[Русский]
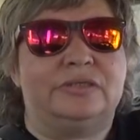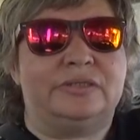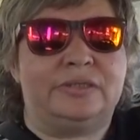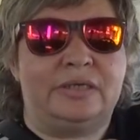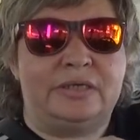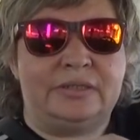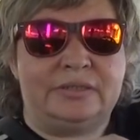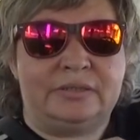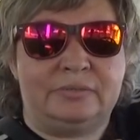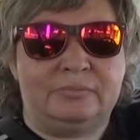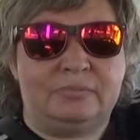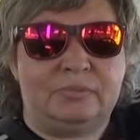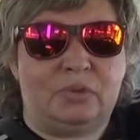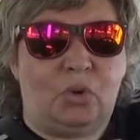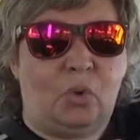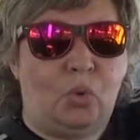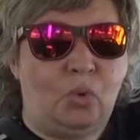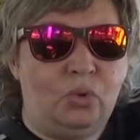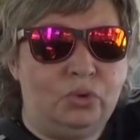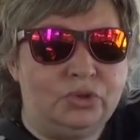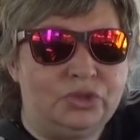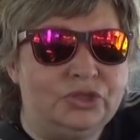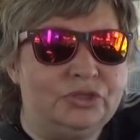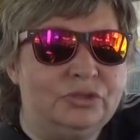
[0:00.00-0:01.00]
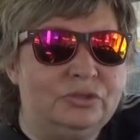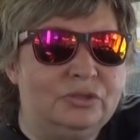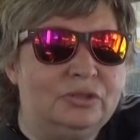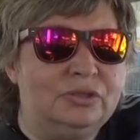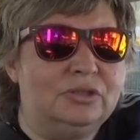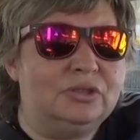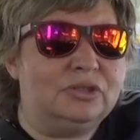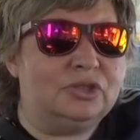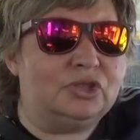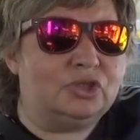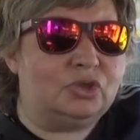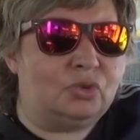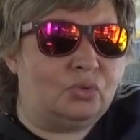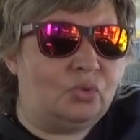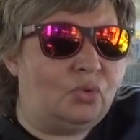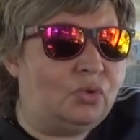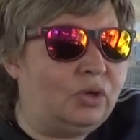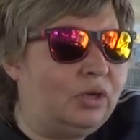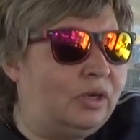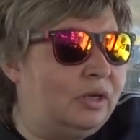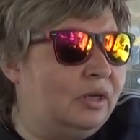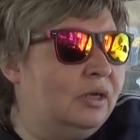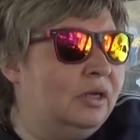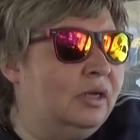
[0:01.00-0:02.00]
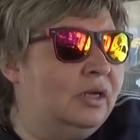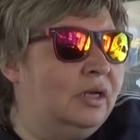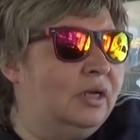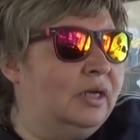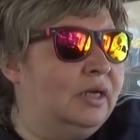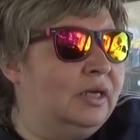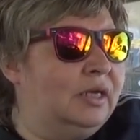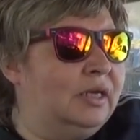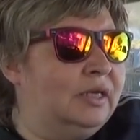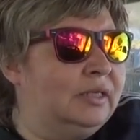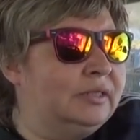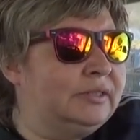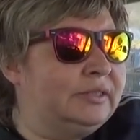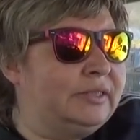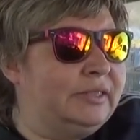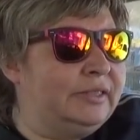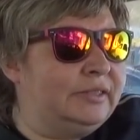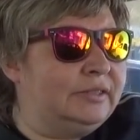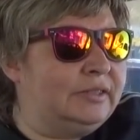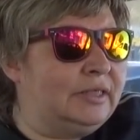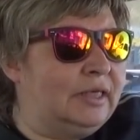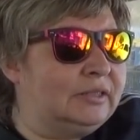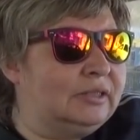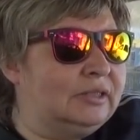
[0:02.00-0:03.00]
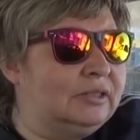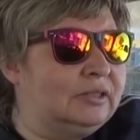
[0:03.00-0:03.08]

За это очень строго следят.